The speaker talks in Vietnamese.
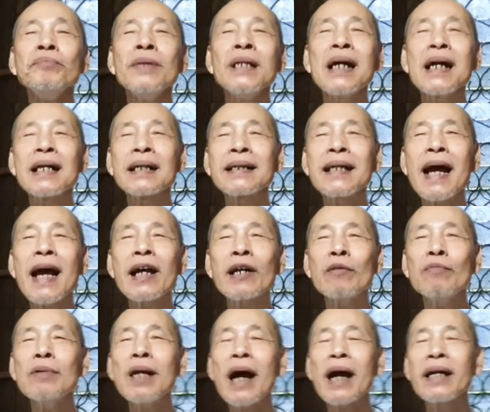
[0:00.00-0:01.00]
với ăn chay
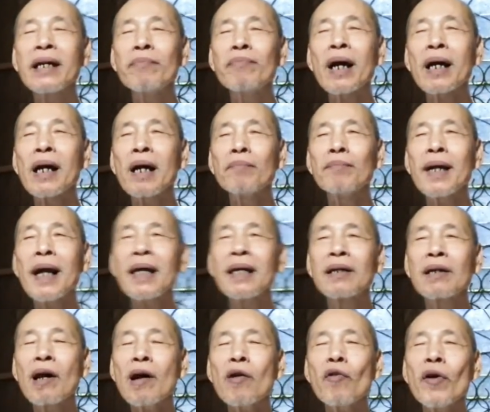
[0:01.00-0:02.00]
cũng lại niệm phật làm
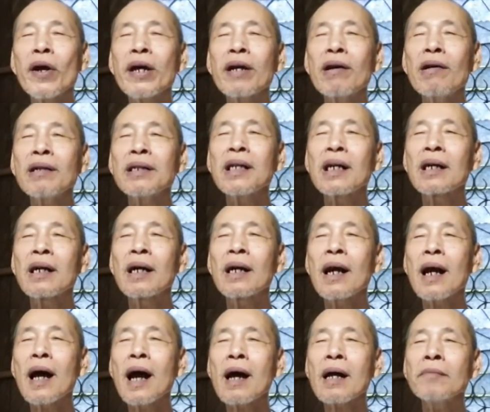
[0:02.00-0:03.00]
lành có khuyển con về
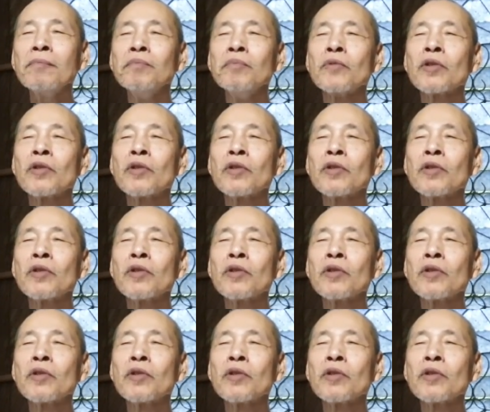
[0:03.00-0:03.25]
cực lạc